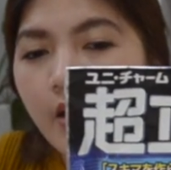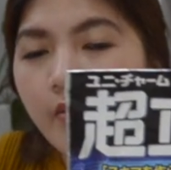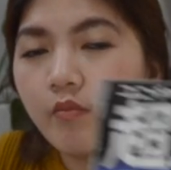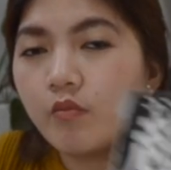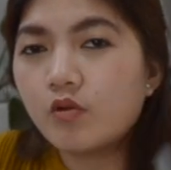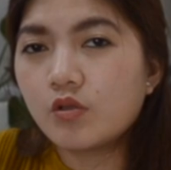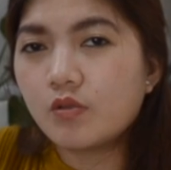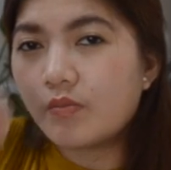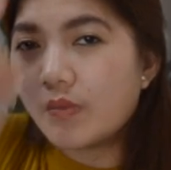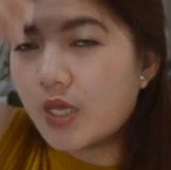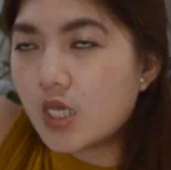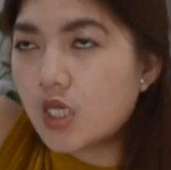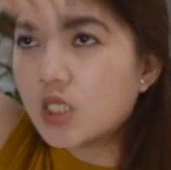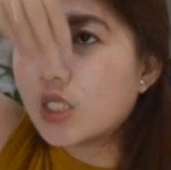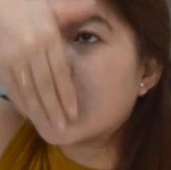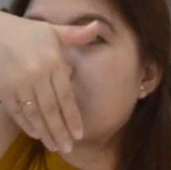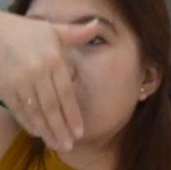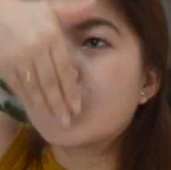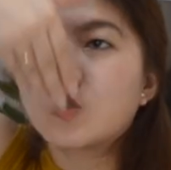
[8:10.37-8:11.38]
ng gamot, may
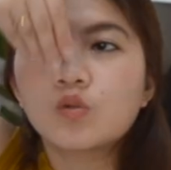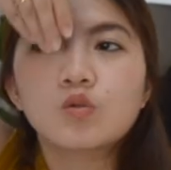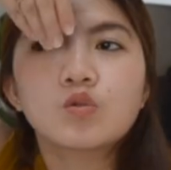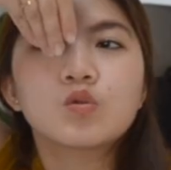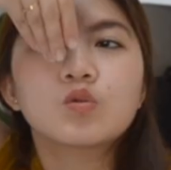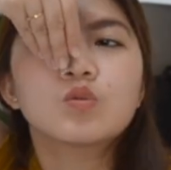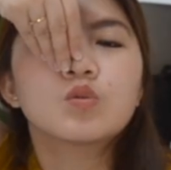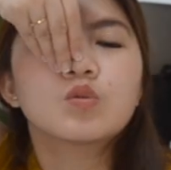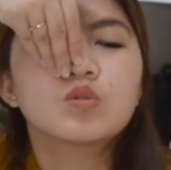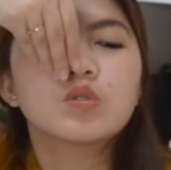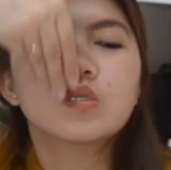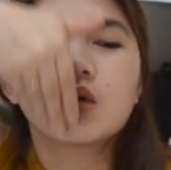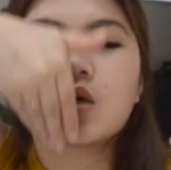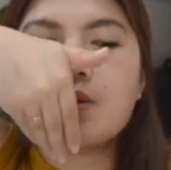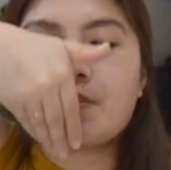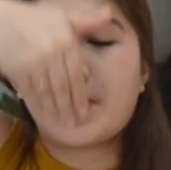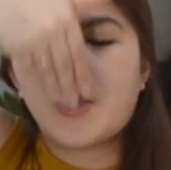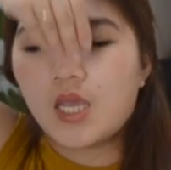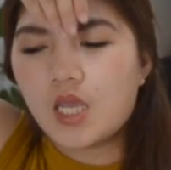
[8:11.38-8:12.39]
isinusuksok doon
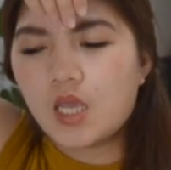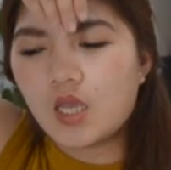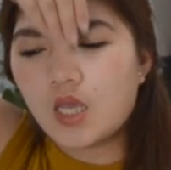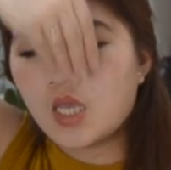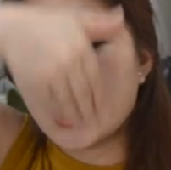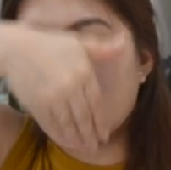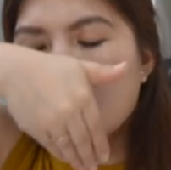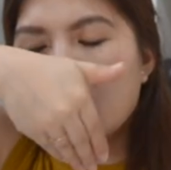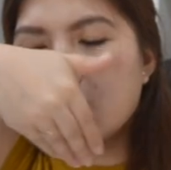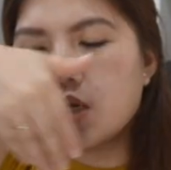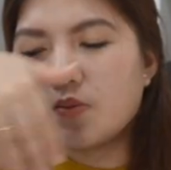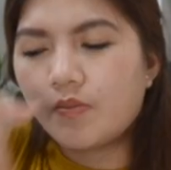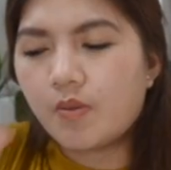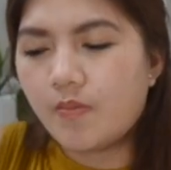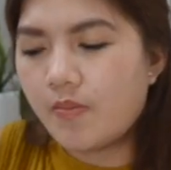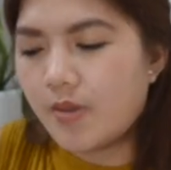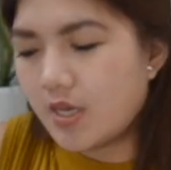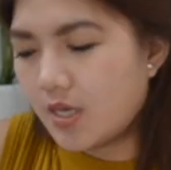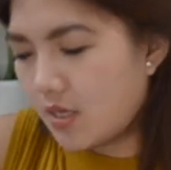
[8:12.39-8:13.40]
sa may
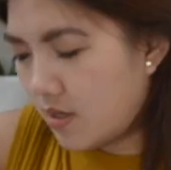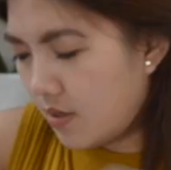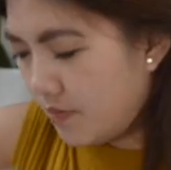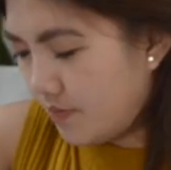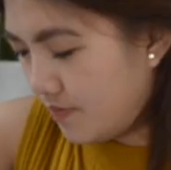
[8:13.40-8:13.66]
bibig.